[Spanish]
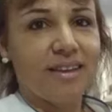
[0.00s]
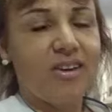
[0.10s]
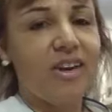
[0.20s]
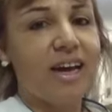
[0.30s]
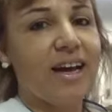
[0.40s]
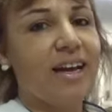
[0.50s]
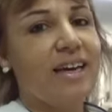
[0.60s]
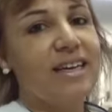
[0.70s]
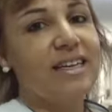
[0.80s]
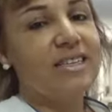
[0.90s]
Hola,
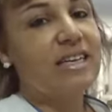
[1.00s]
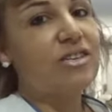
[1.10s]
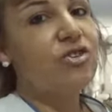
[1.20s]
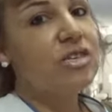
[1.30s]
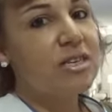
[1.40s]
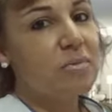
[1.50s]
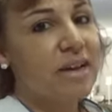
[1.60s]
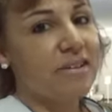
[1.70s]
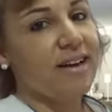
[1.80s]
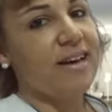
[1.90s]
este, soy Silvia
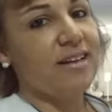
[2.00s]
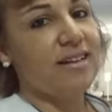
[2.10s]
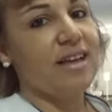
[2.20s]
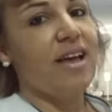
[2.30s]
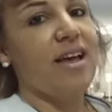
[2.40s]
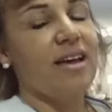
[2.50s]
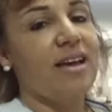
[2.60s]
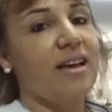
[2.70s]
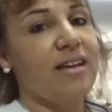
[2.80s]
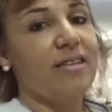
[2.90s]
Stan,
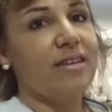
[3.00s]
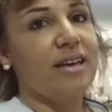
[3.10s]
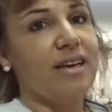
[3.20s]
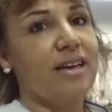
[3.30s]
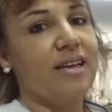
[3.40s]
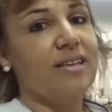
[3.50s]
este,